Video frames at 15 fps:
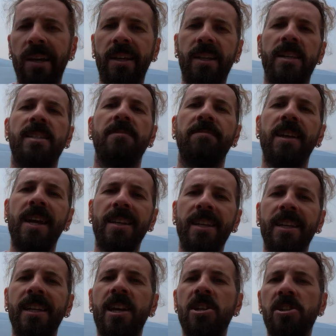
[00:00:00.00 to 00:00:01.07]

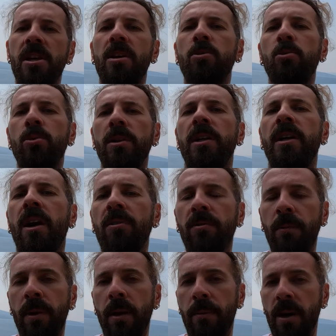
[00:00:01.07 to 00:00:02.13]
resiflerdeki yaşayan türleri
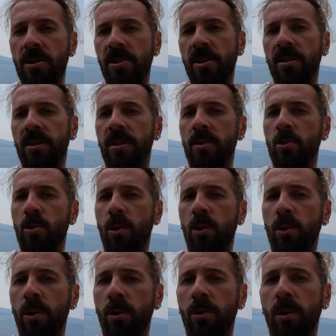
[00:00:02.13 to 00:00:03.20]
avlamaya başladıklarını
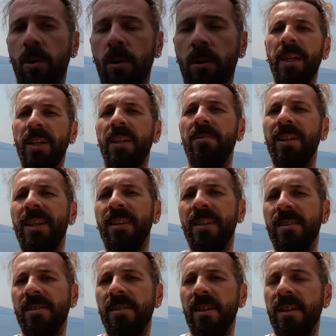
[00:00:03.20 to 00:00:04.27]
söylüyor. Bir Hırvat
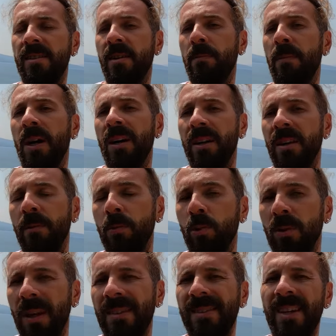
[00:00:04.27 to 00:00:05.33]
adasında ise mağarada
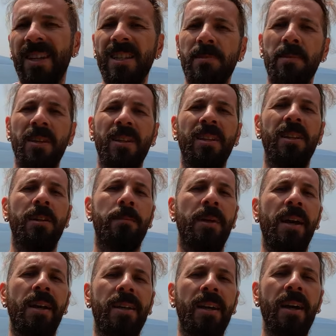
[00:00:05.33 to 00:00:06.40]
bulunan 8 bin yıllık bir
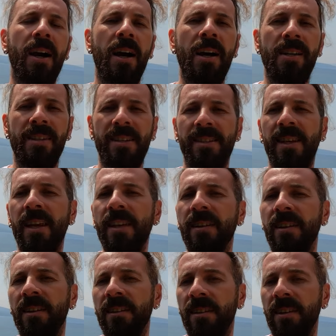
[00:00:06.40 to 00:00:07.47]
erkeğe ait iskelet
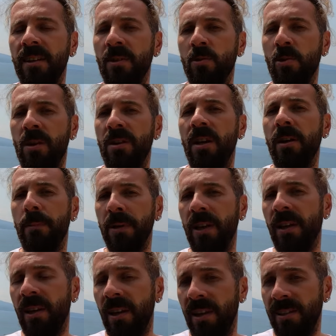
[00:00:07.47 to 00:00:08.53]
kanıtlarının üzerinde yapılan
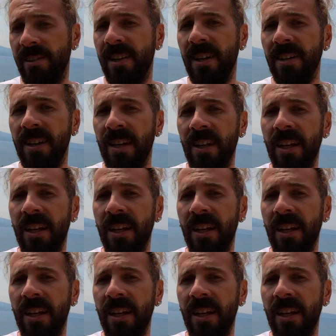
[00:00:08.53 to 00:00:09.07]
analizler,